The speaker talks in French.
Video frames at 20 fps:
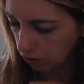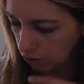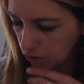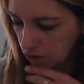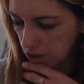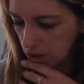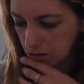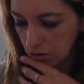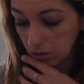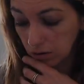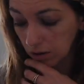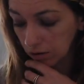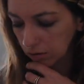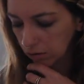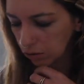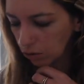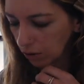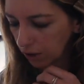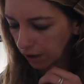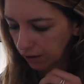j'ai sauté
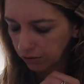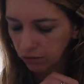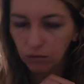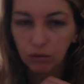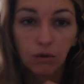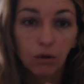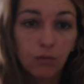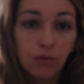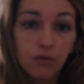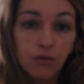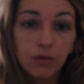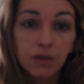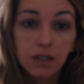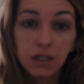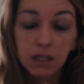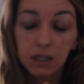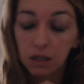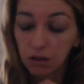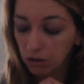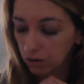sur l'occasion, comme je vous
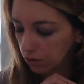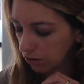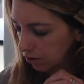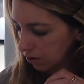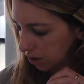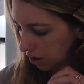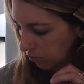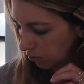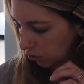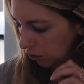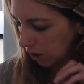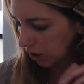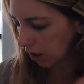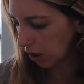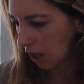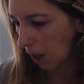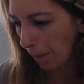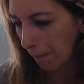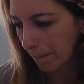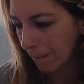dis, chez moi il y
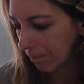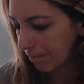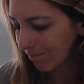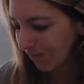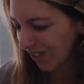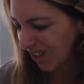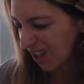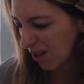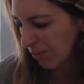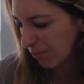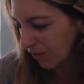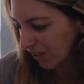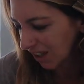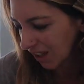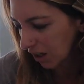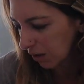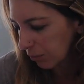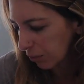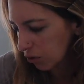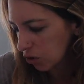en a il y a
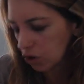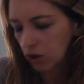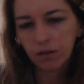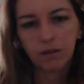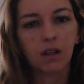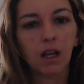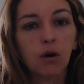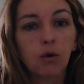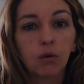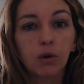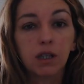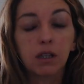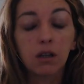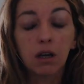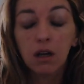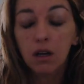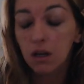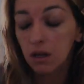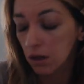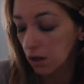très peu de choses d'Halloween.
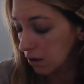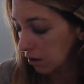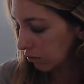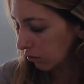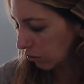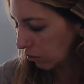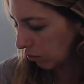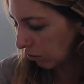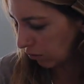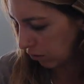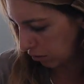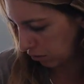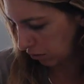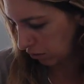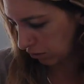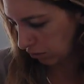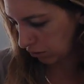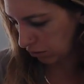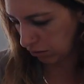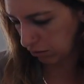Donc,
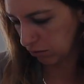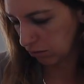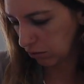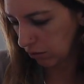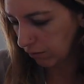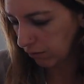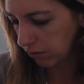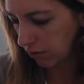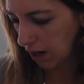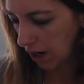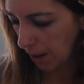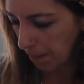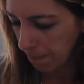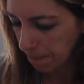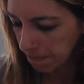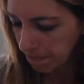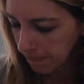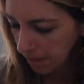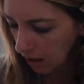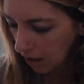euh, donc voilà.
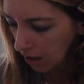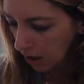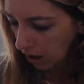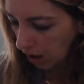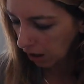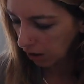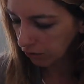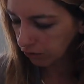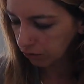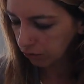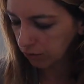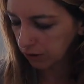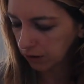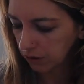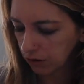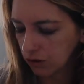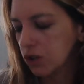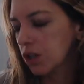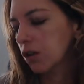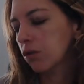Ensuite,
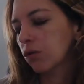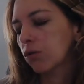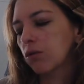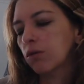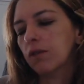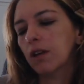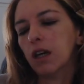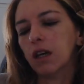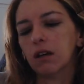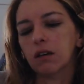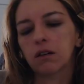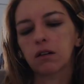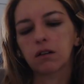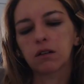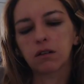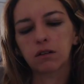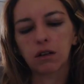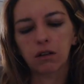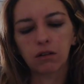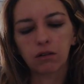j'ai trouvé
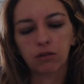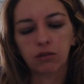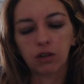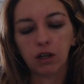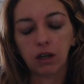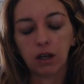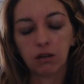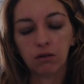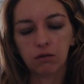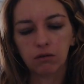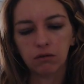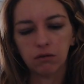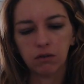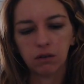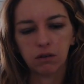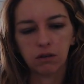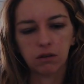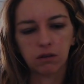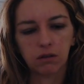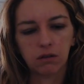euh, dans un rayon,
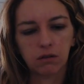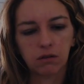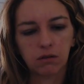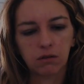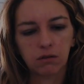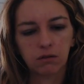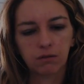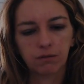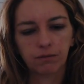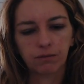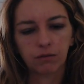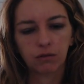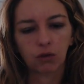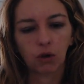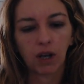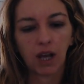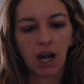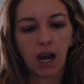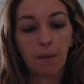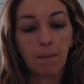euh,
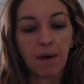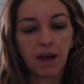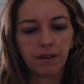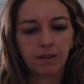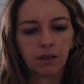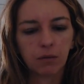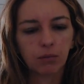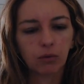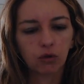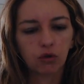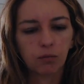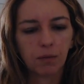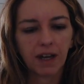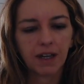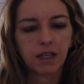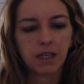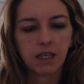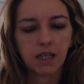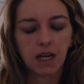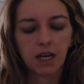donc à la base c'est pour du
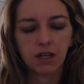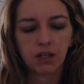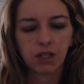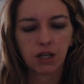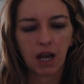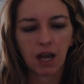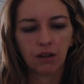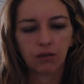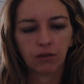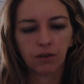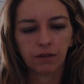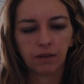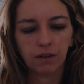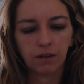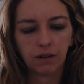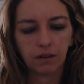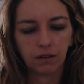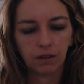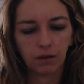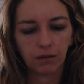maquillage à
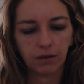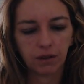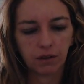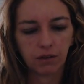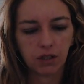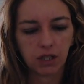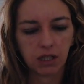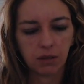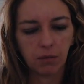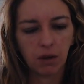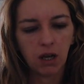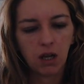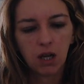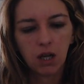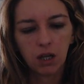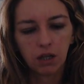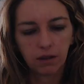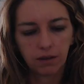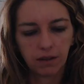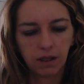79 centimes, des